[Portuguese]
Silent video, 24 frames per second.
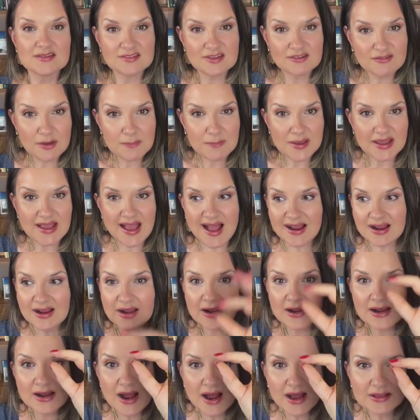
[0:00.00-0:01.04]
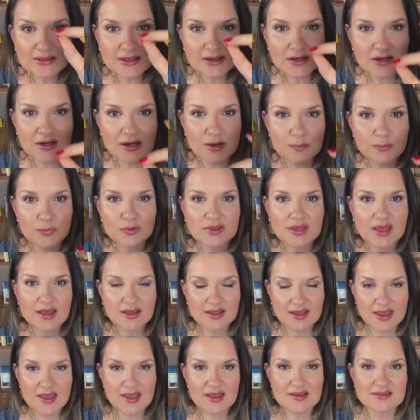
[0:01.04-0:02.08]
Você vai pegar cada campo
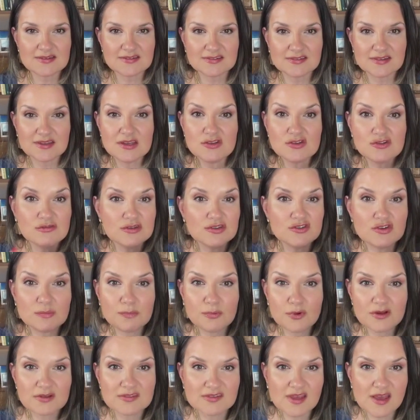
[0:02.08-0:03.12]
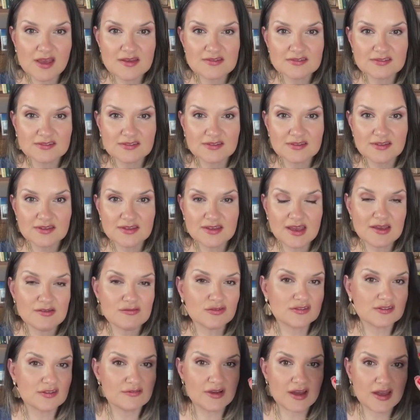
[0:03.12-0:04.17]
daqueles e dividir por seis. E aí
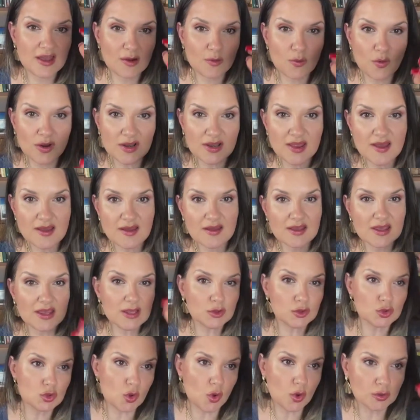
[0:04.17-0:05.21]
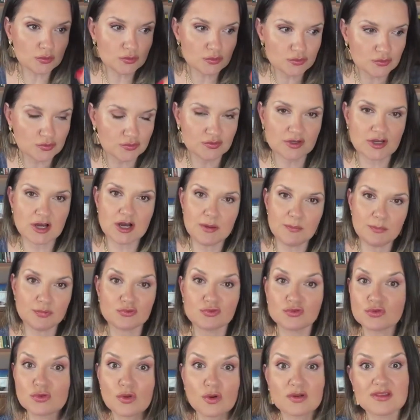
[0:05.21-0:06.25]
você vai recolher em todos os
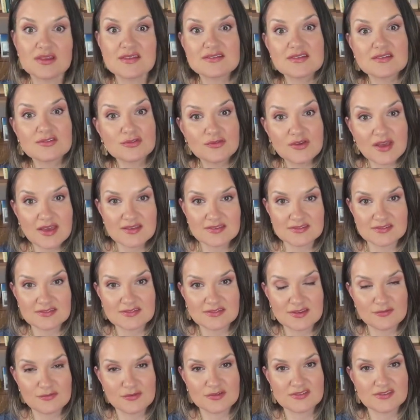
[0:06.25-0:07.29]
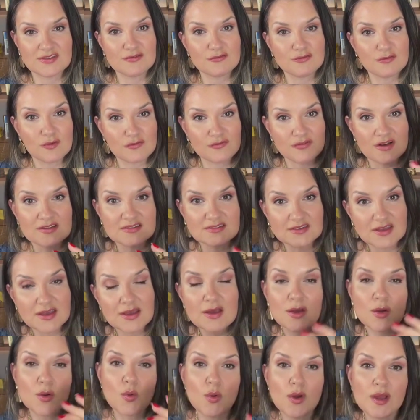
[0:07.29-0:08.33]
campos, todas as vezes que você for
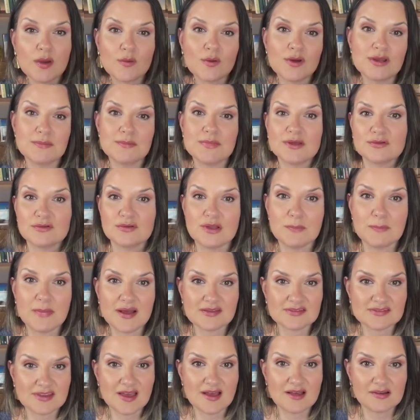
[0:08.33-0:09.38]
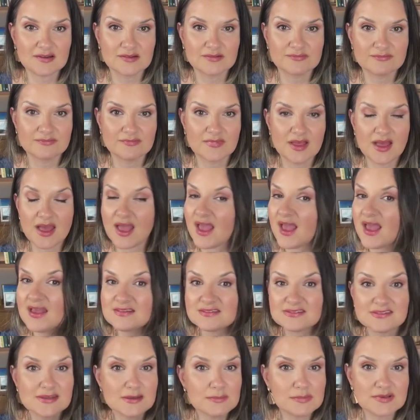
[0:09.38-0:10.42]
fazer o recolhimento da parcela.
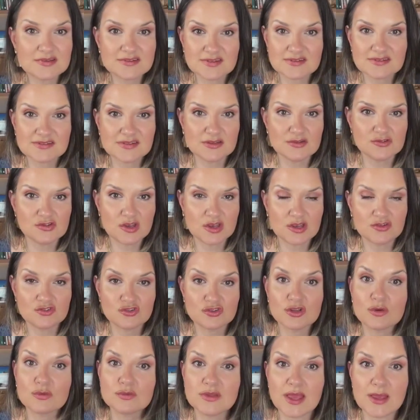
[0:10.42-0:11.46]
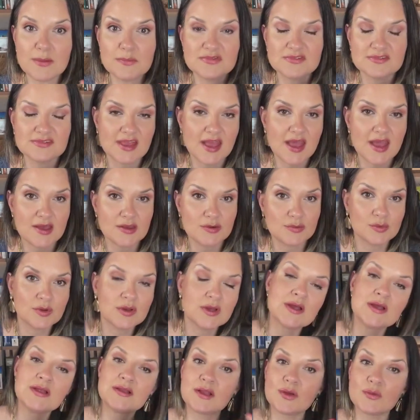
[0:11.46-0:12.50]
É simples assim, gente, não tem mistério,
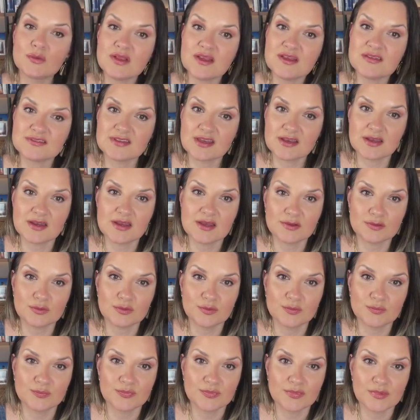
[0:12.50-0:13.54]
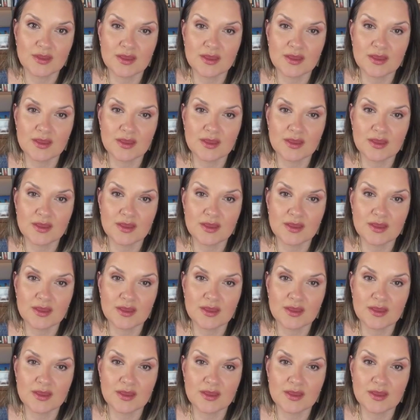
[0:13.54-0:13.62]
não tem segredo.